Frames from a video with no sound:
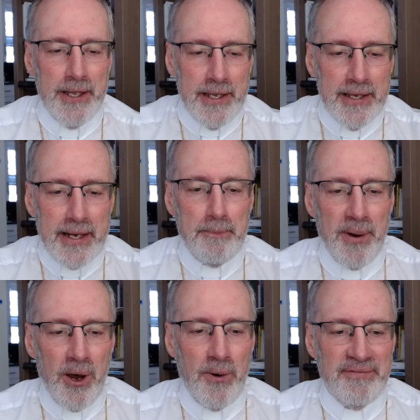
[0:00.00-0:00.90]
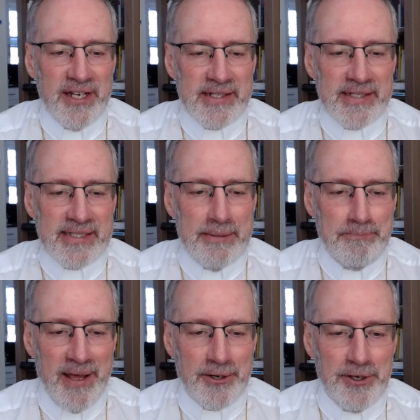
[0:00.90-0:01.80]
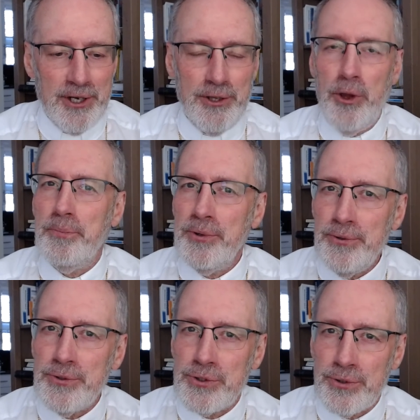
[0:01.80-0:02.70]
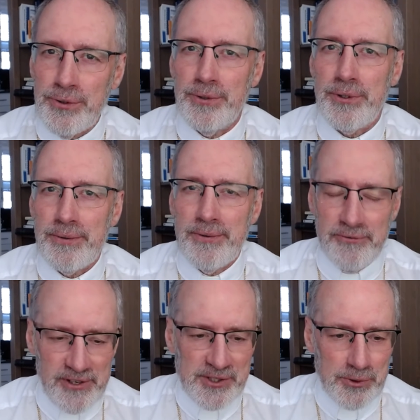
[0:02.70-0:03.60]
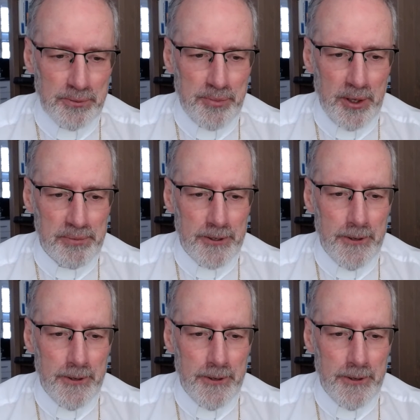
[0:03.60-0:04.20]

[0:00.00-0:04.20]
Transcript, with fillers: Il répond avec ses paroles un peu dures face au peuple.